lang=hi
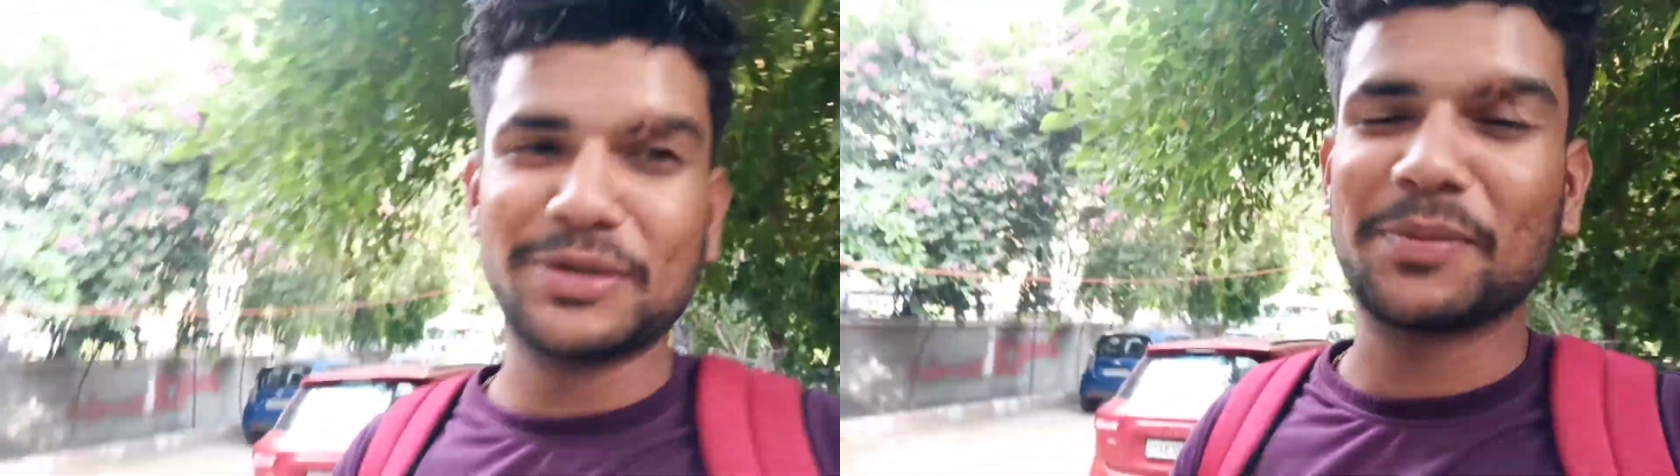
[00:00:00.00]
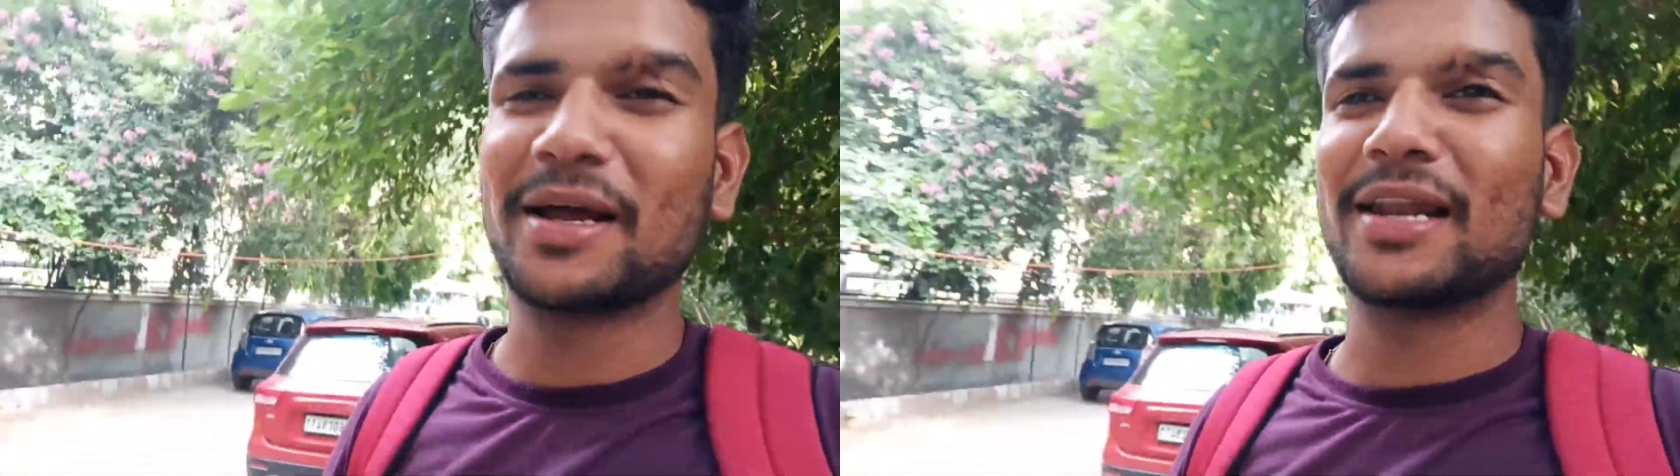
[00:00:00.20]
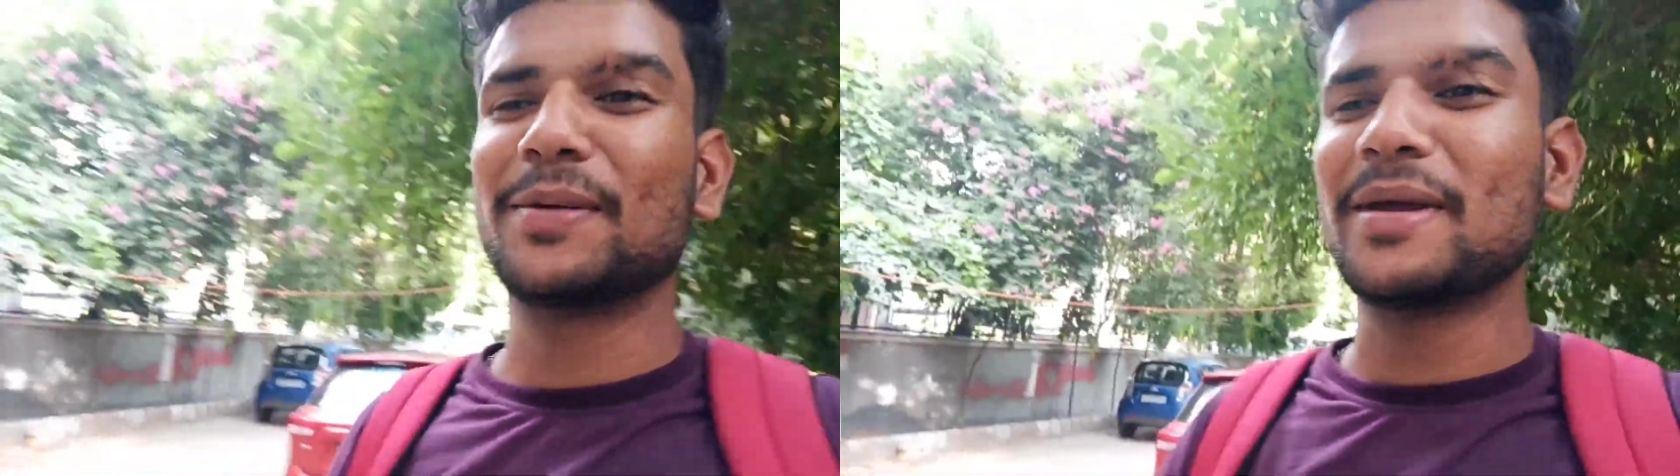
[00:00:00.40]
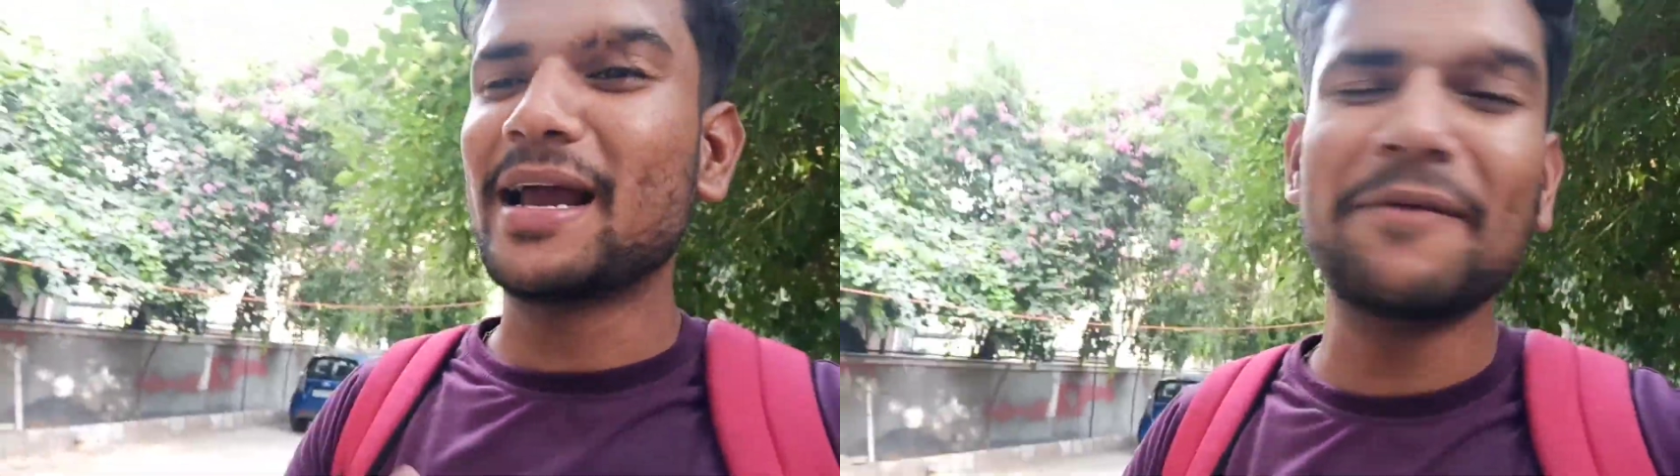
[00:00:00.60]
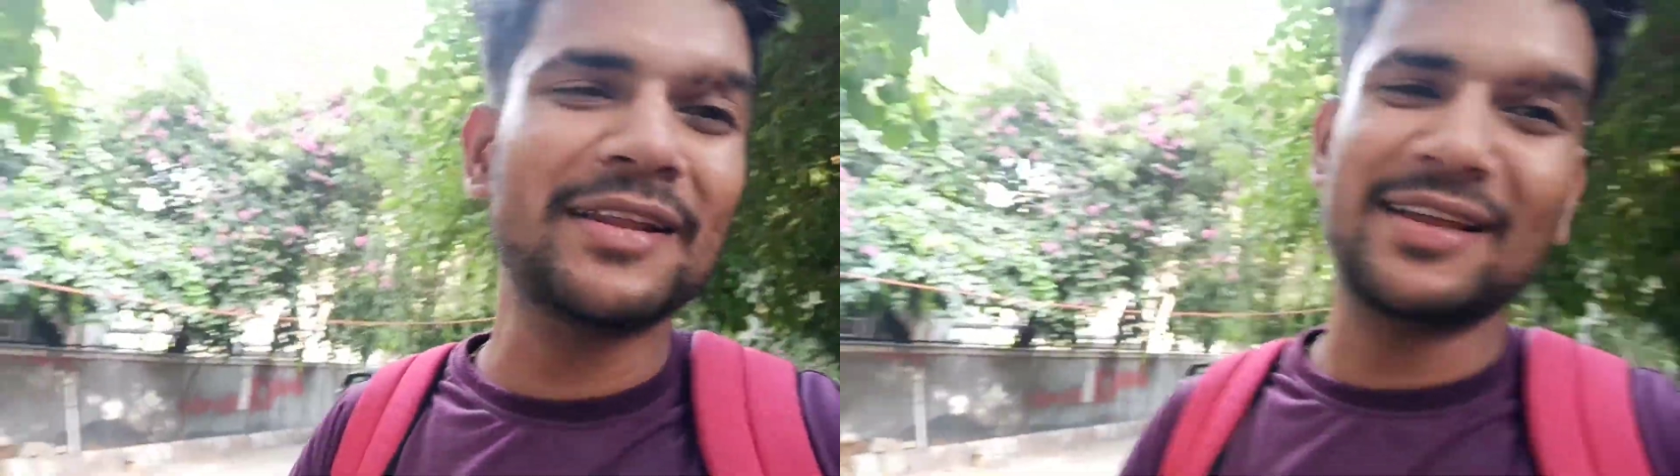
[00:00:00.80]
जिम करने में
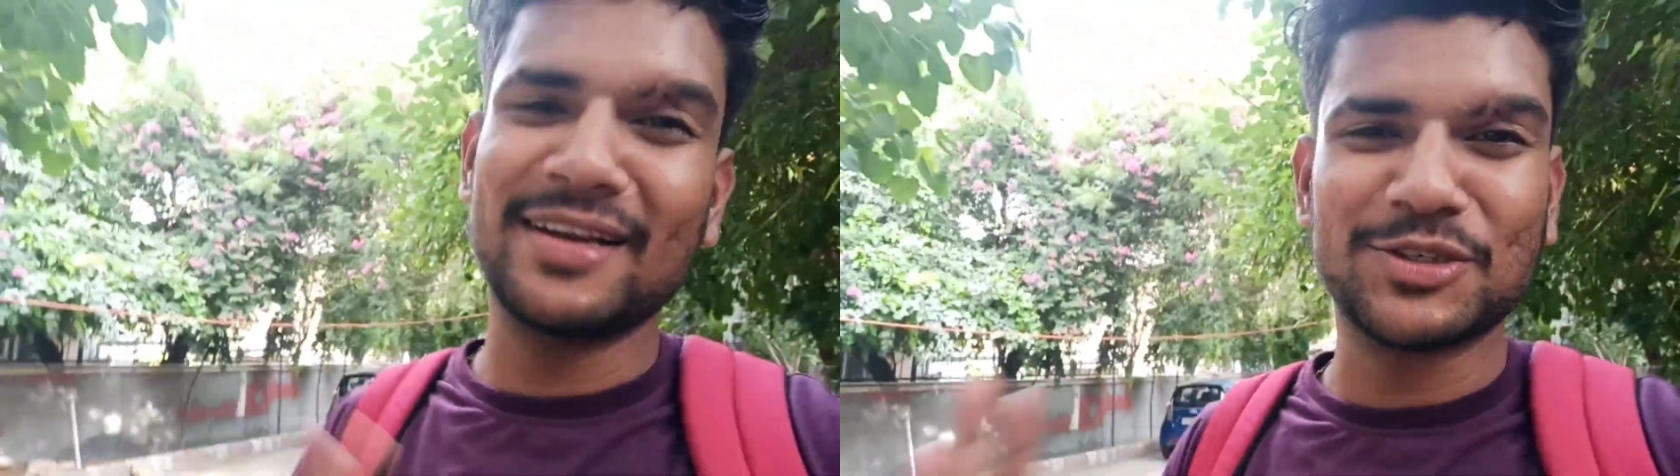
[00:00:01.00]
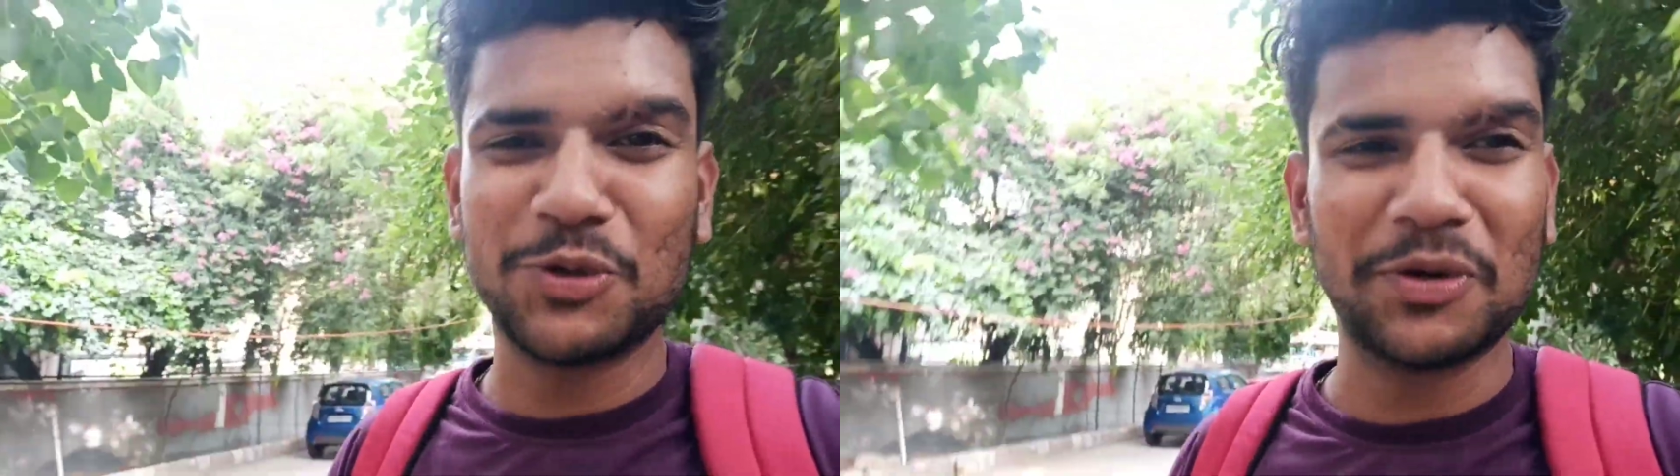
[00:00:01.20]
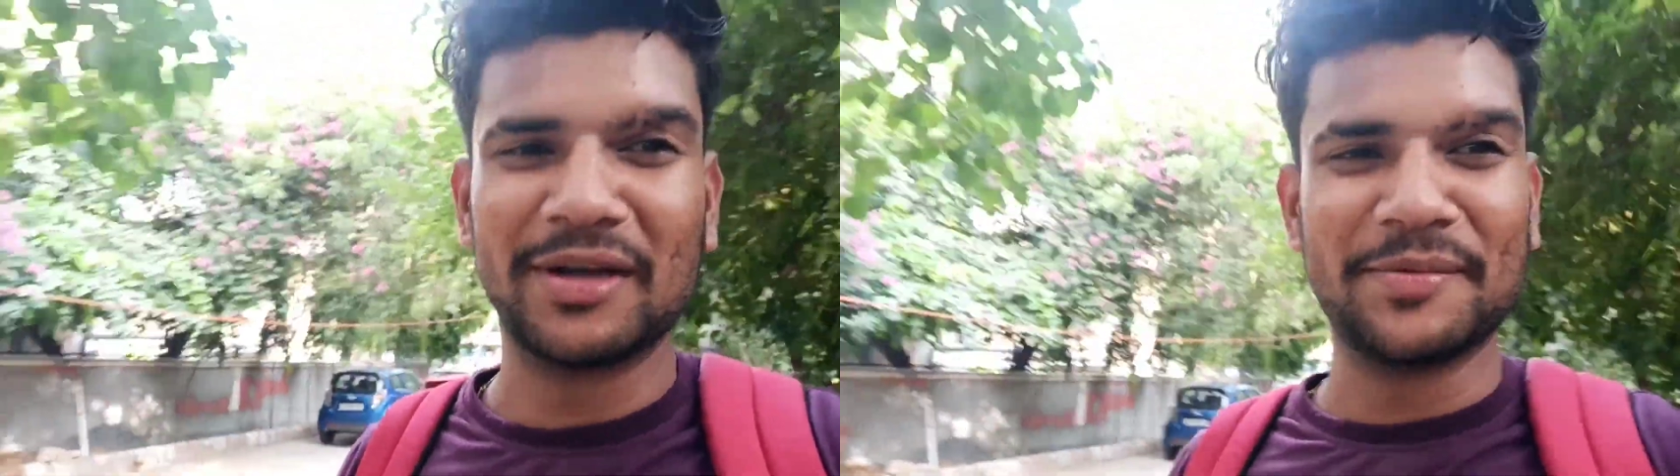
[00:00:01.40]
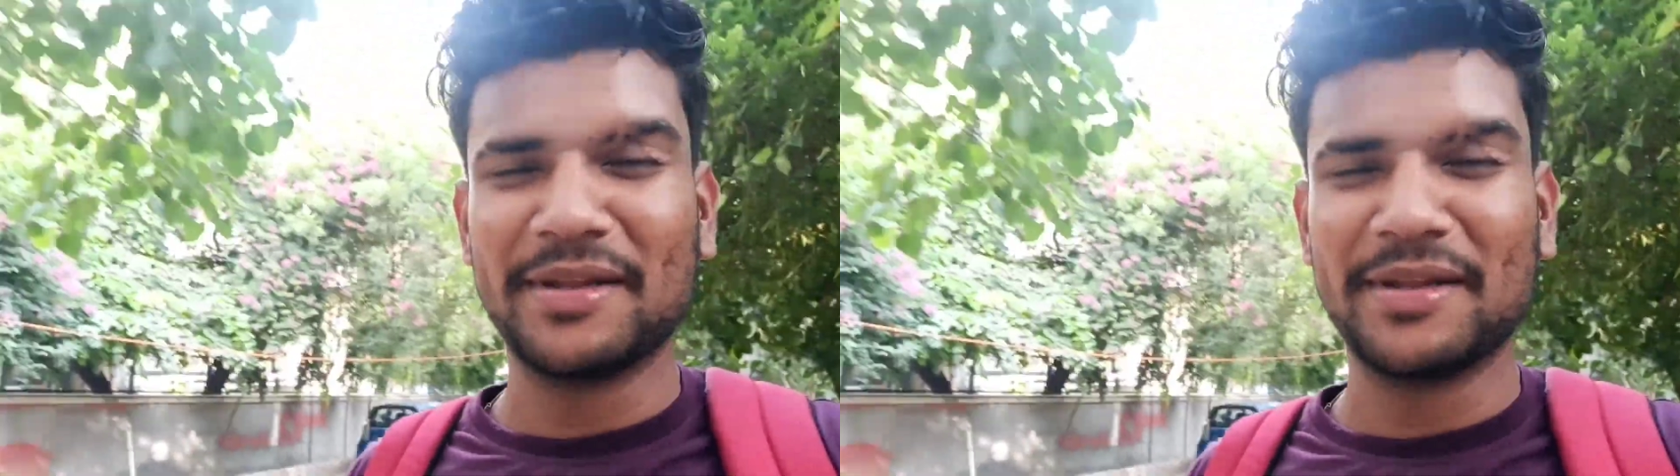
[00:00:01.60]
एवरीथिंग इज़ गुड